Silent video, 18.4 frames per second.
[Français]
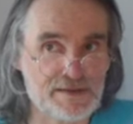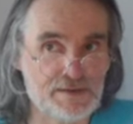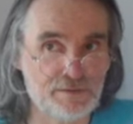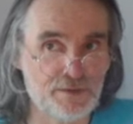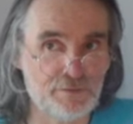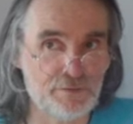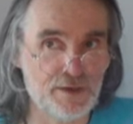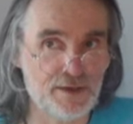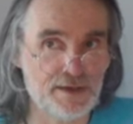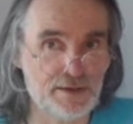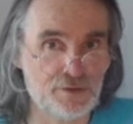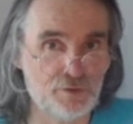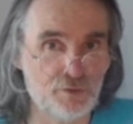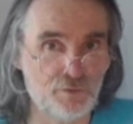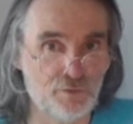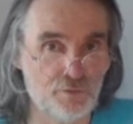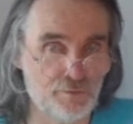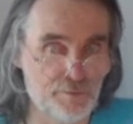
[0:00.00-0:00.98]
au niveau de la
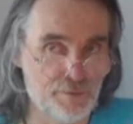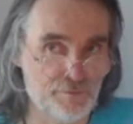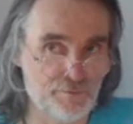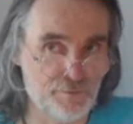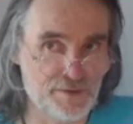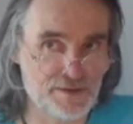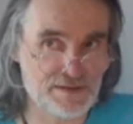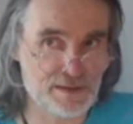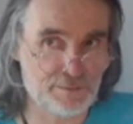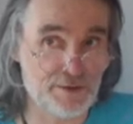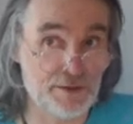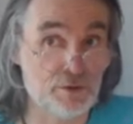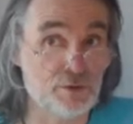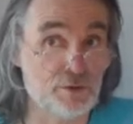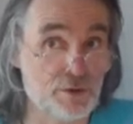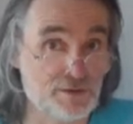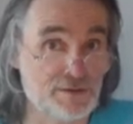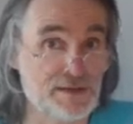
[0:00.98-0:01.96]
nature Il faut, bien se rappeler que
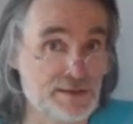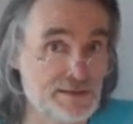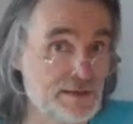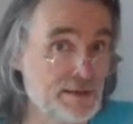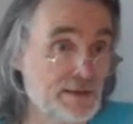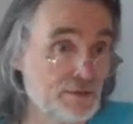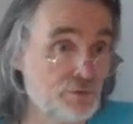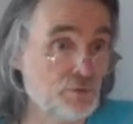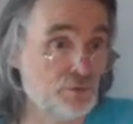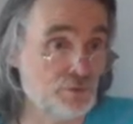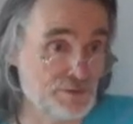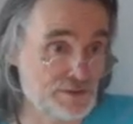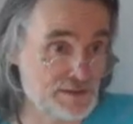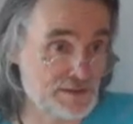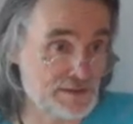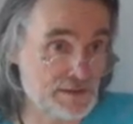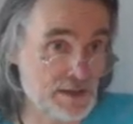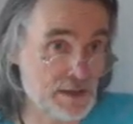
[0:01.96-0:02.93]
le cancer, c'est la nature aussi.
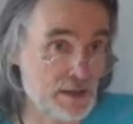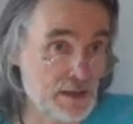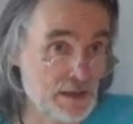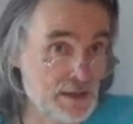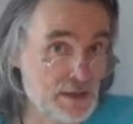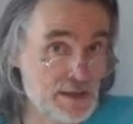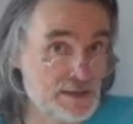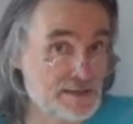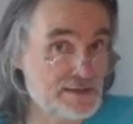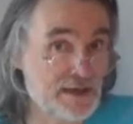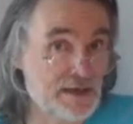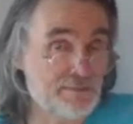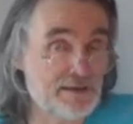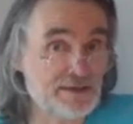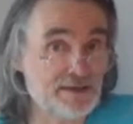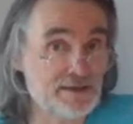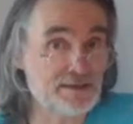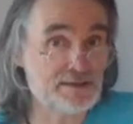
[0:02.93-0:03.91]
C'est la, c'est la
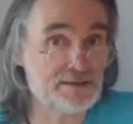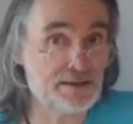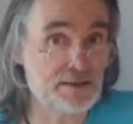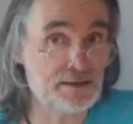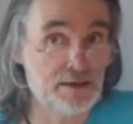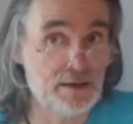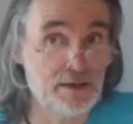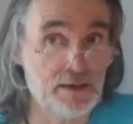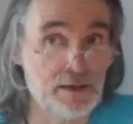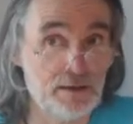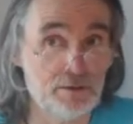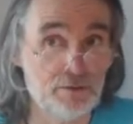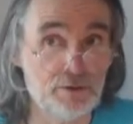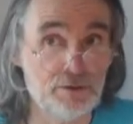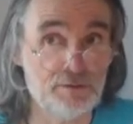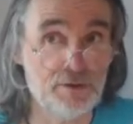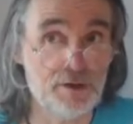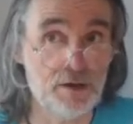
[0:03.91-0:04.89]
matrice. Hein.
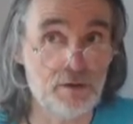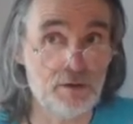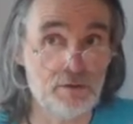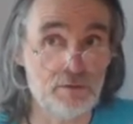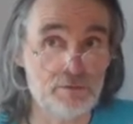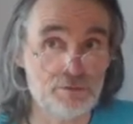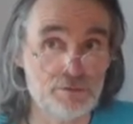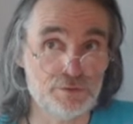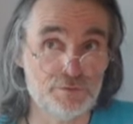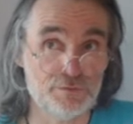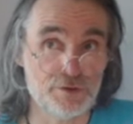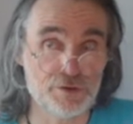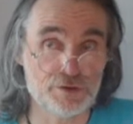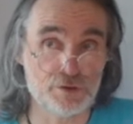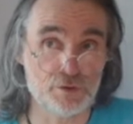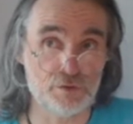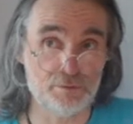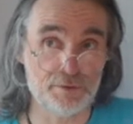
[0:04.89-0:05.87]
alors, souvent, les
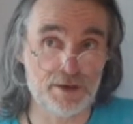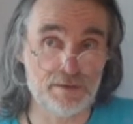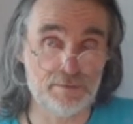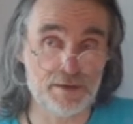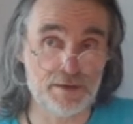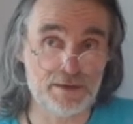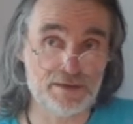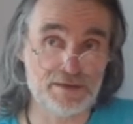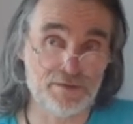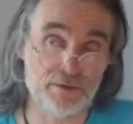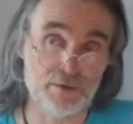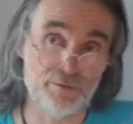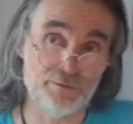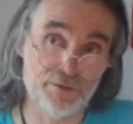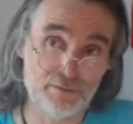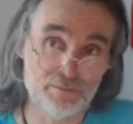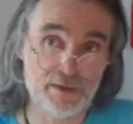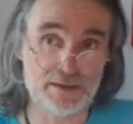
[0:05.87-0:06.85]
gens comprennent la matrice avec le
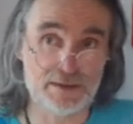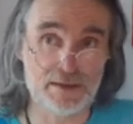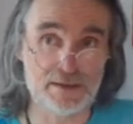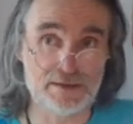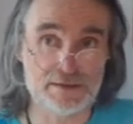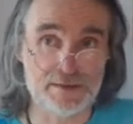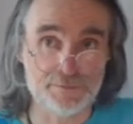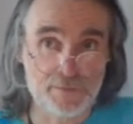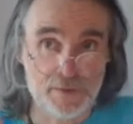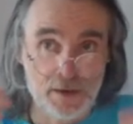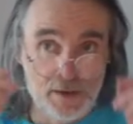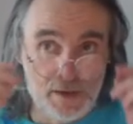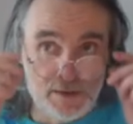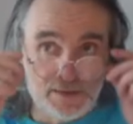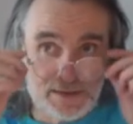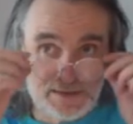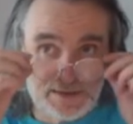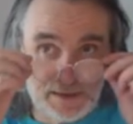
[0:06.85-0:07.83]
film Matrix.
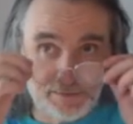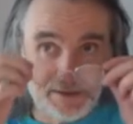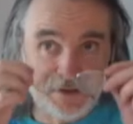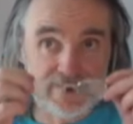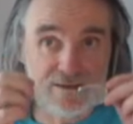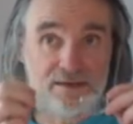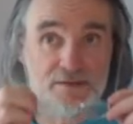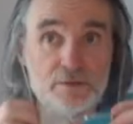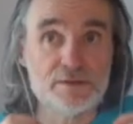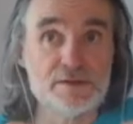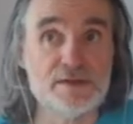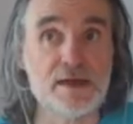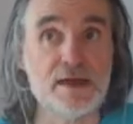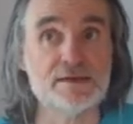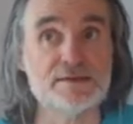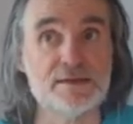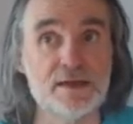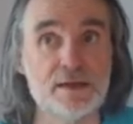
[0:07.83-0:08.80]
Ça, c'est la matrice
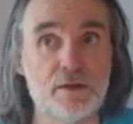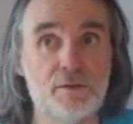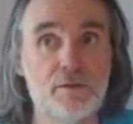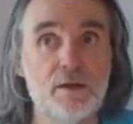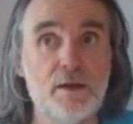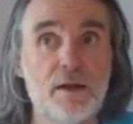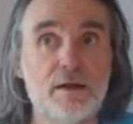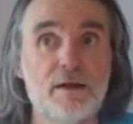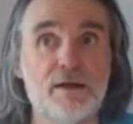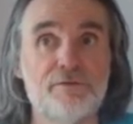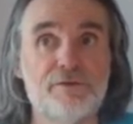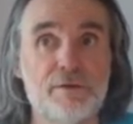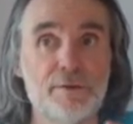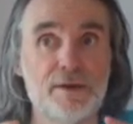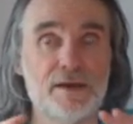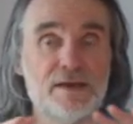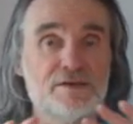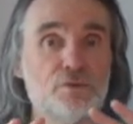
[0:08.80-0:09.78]
sociale, c'est-à-dire la
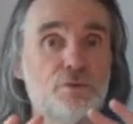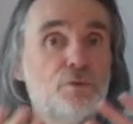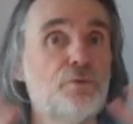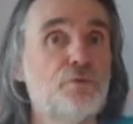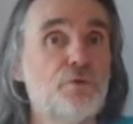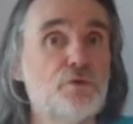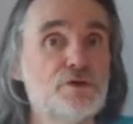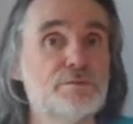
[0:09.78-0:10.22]
fabrication d'une fausse